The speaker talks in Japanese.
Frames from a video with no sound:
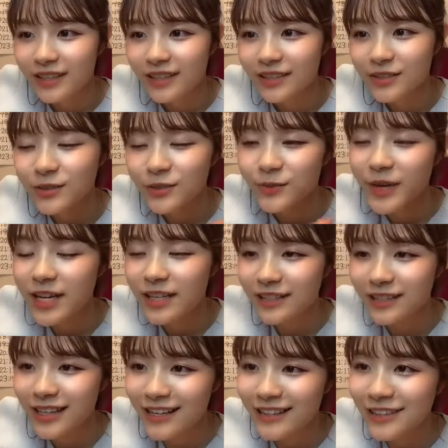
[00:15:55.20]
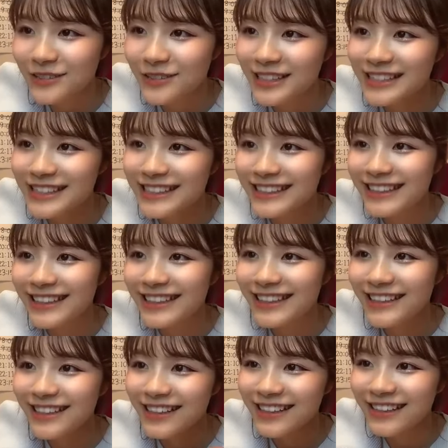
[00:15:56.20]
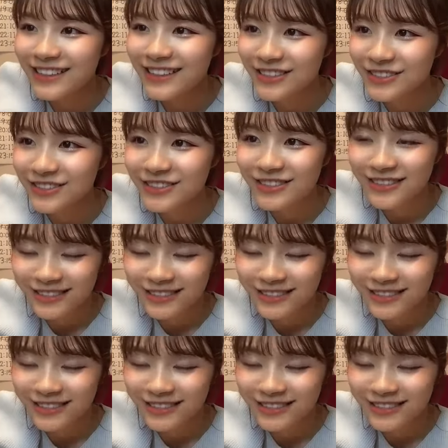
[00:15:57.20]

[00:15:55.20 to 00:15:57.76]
その前に大抵を出さなきゃいけないんでしょ